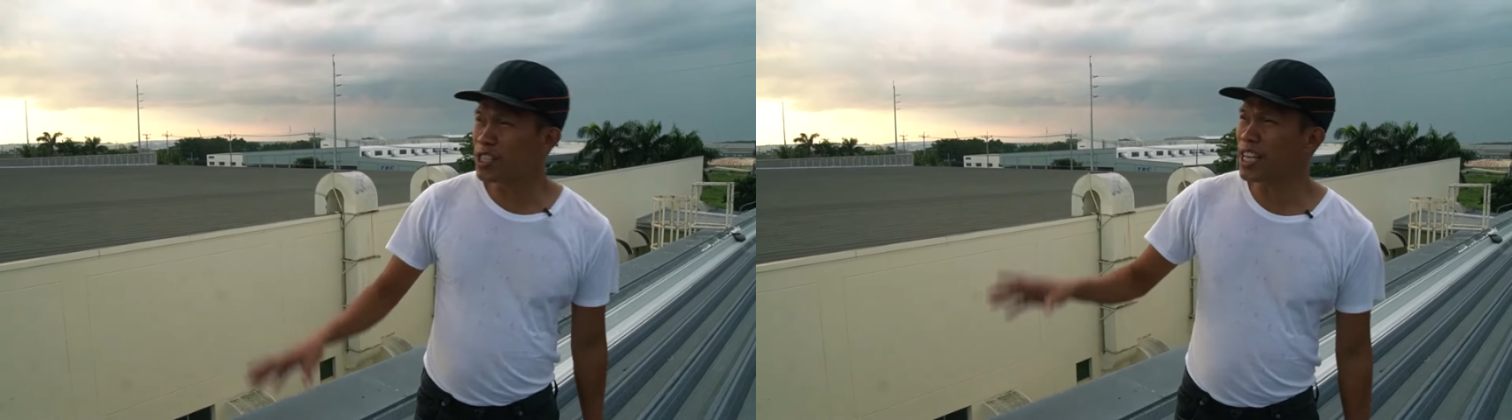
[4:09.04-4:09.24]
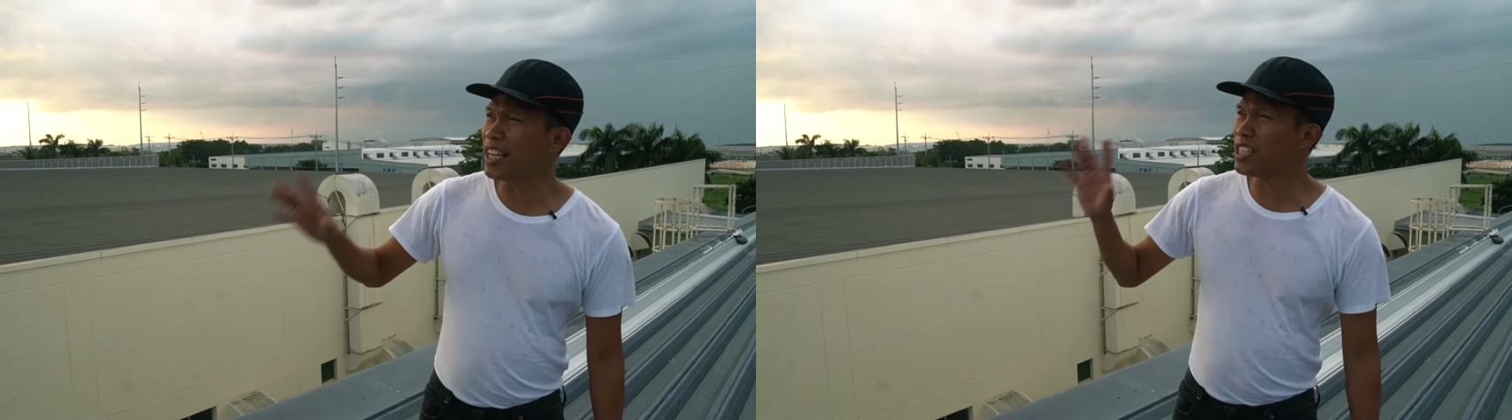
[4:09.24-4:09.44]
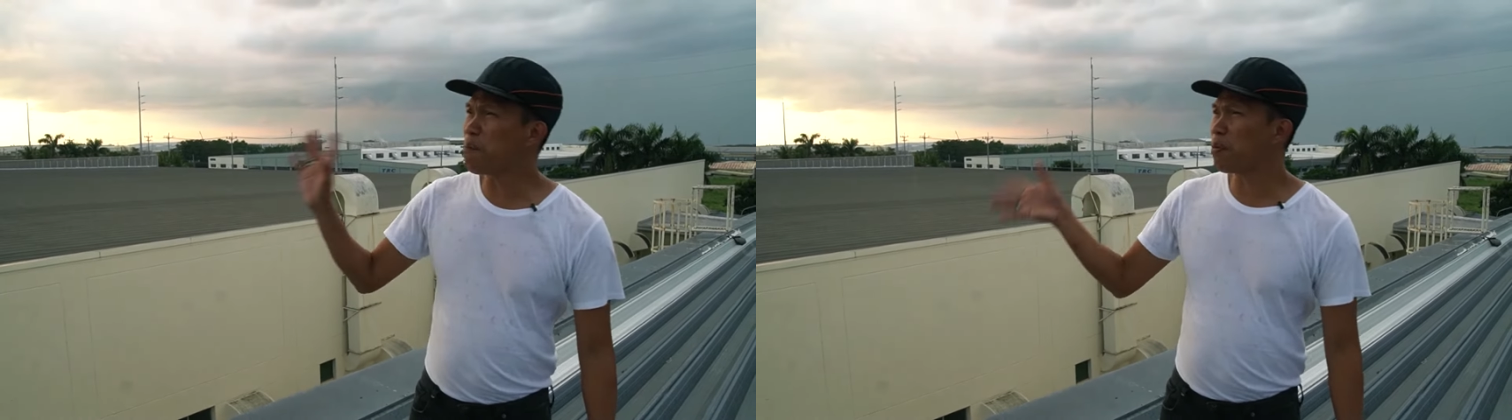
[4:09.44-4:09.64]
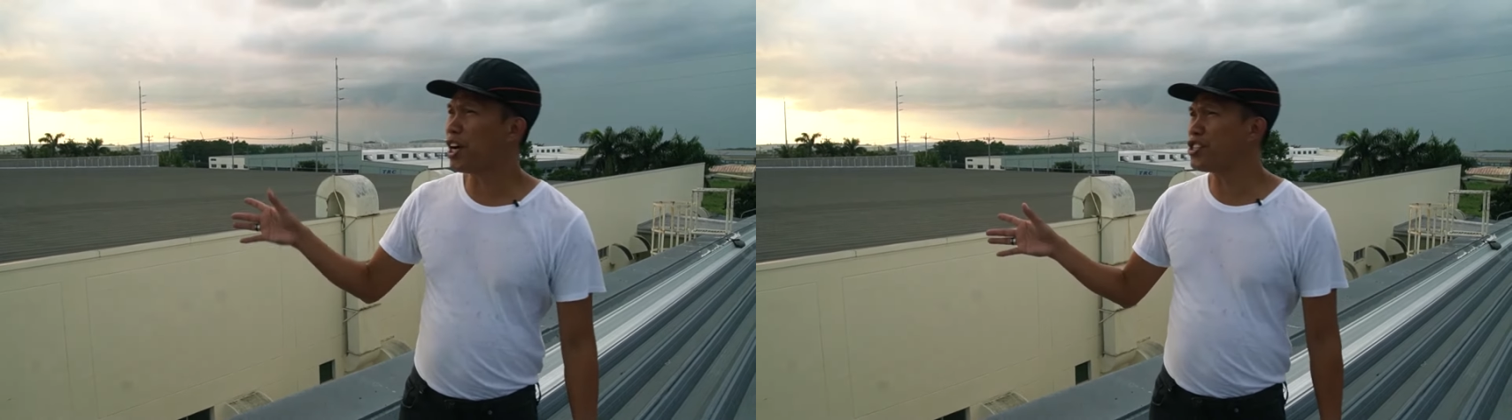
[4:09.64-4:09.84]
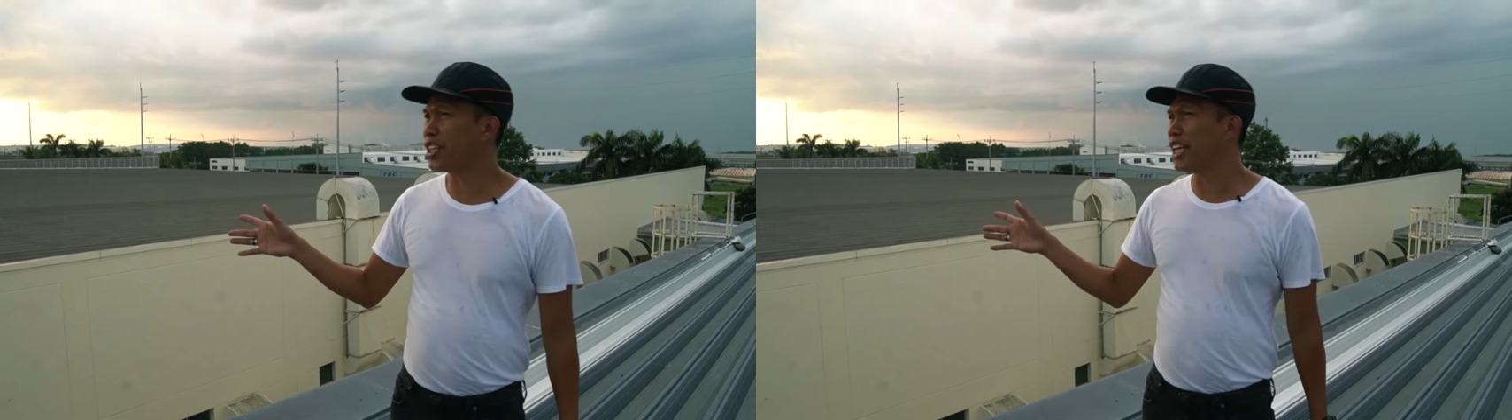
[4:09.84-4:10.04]
sa isang
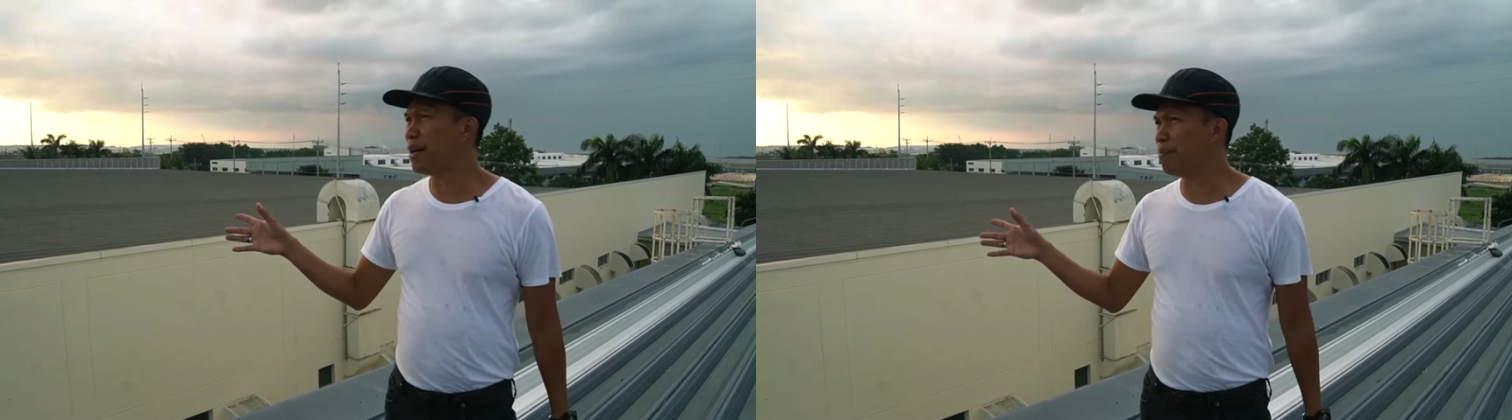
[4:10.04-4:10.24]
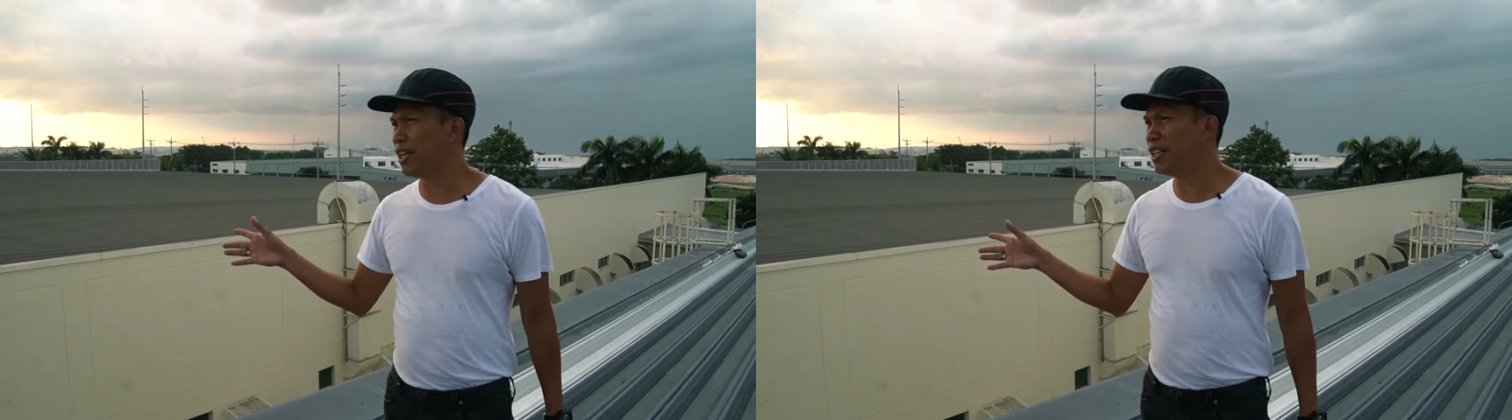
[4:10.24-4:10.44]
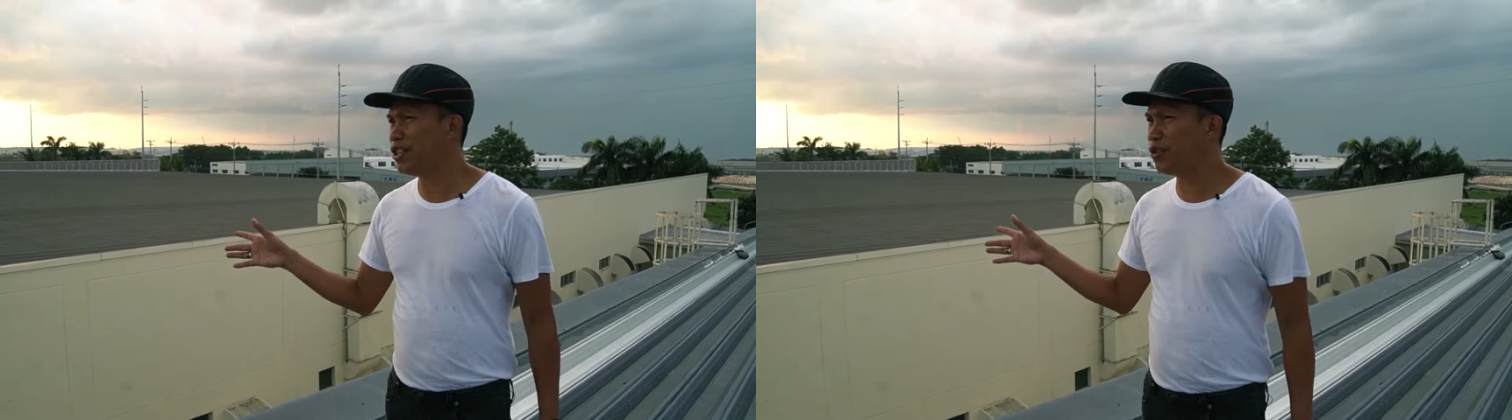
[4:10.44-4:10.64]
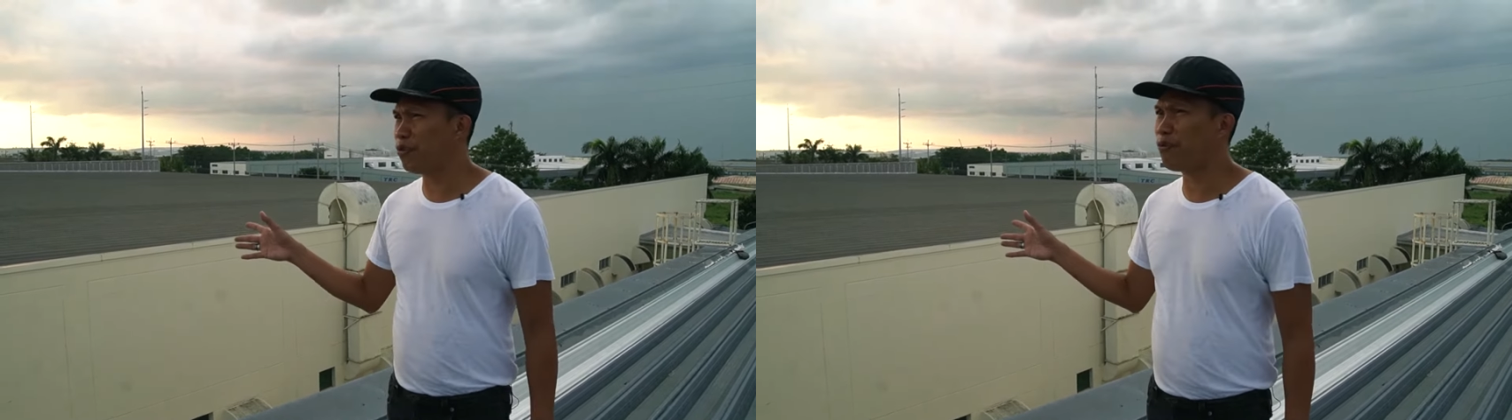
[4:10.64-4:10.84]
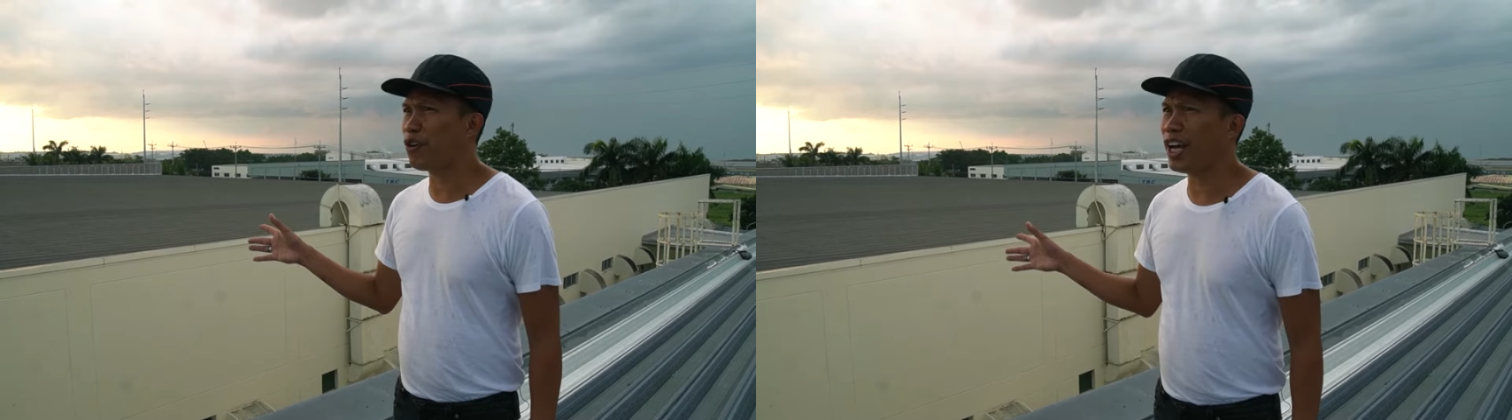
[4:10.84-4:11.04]
project namin,
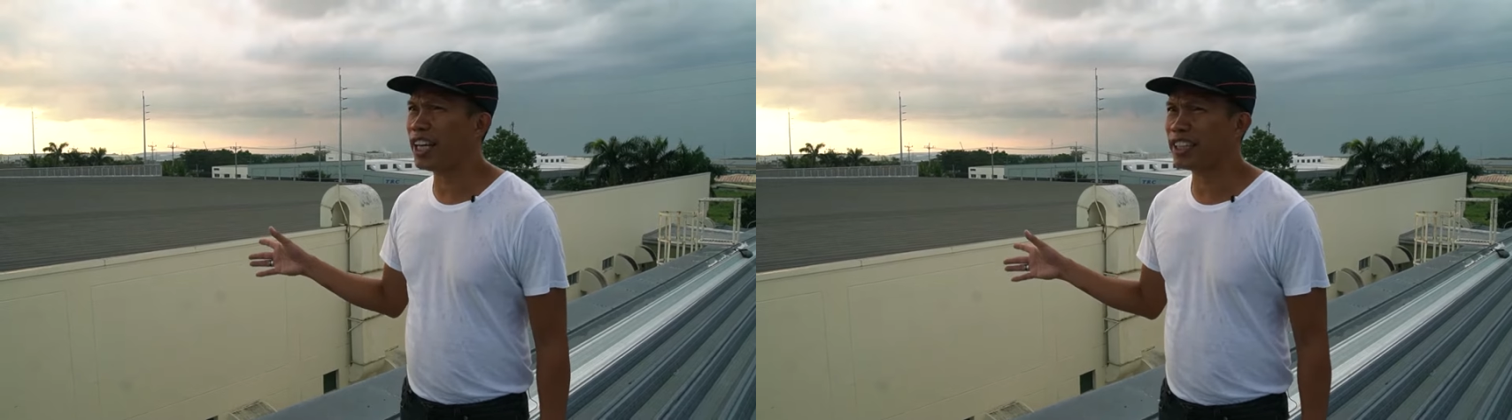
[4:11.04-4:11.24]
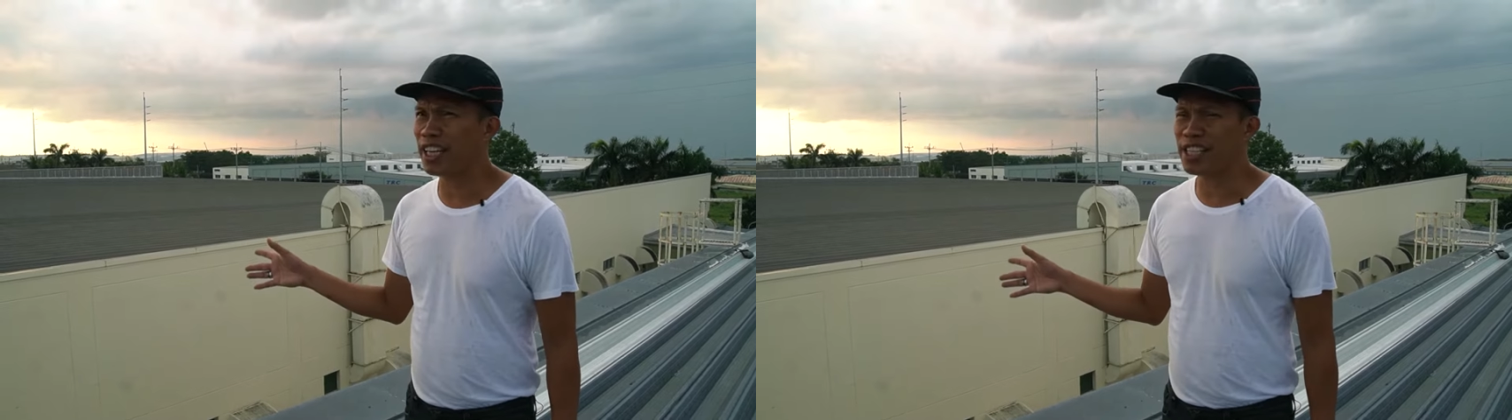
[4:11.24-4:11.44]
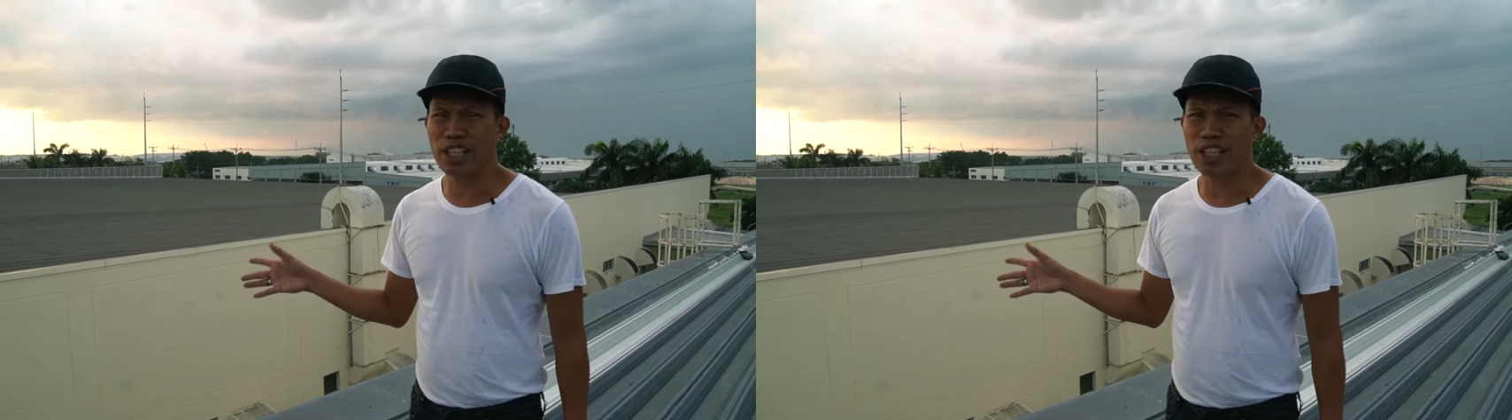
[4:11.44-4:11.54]
yung 4 hectares,